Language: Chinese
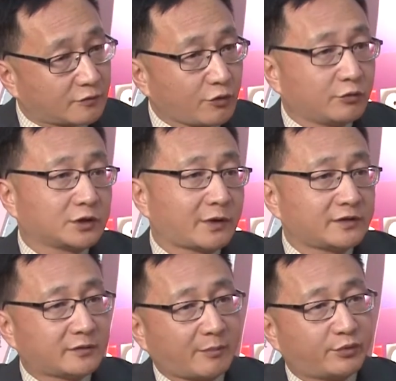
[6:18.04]
中国的关
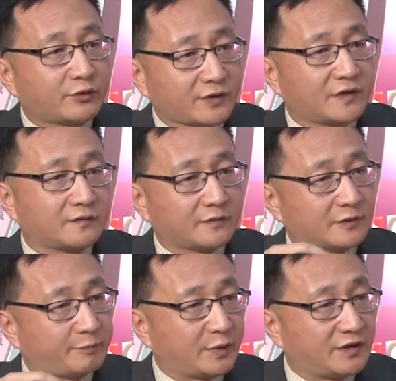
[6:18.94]
系，它不是说紧。
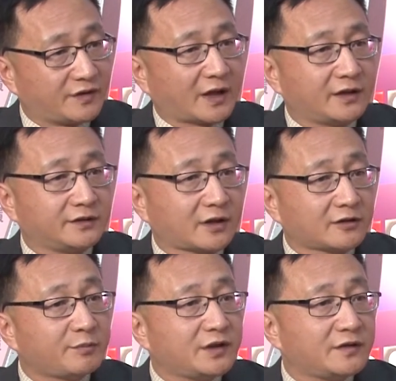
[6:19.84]
比以前更紧张，
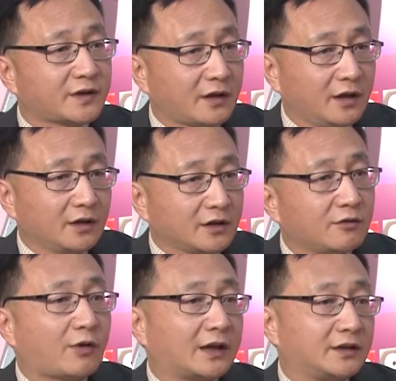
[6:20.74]
是比以前更
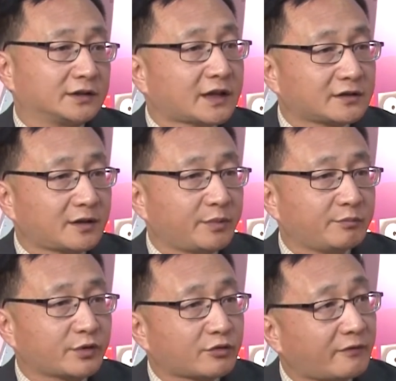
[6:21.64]
缓和，但是呢，并
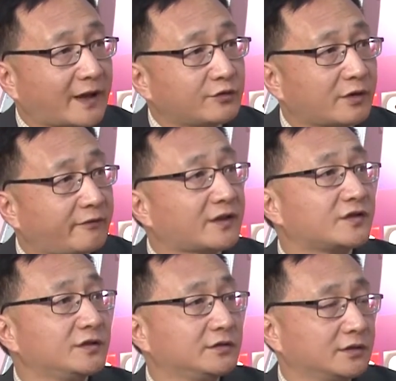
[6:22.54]
不是说完全放
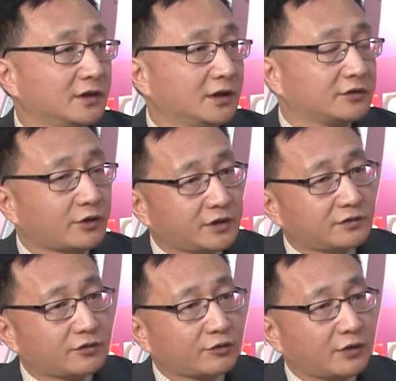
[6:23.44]
心。嗯，所以
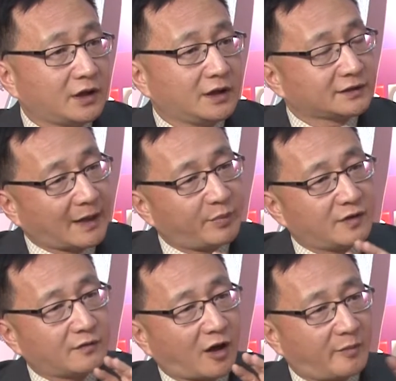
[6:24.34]
就是说，他
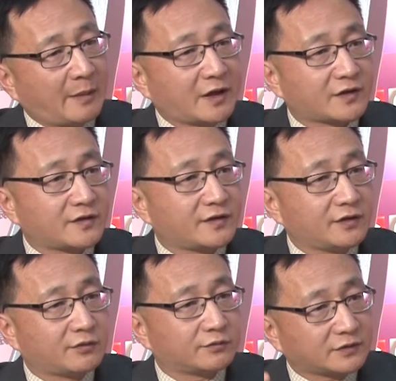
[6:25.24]
比奥巴马时期
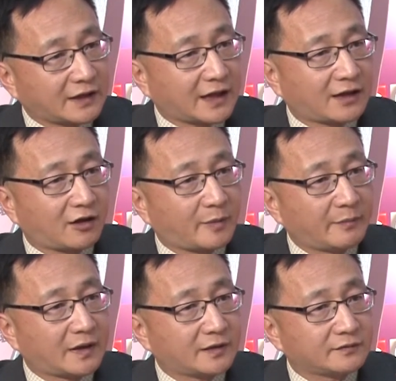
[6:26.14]
那种大家，奥巴
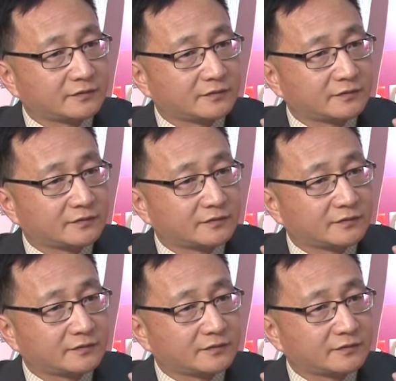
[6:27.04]
马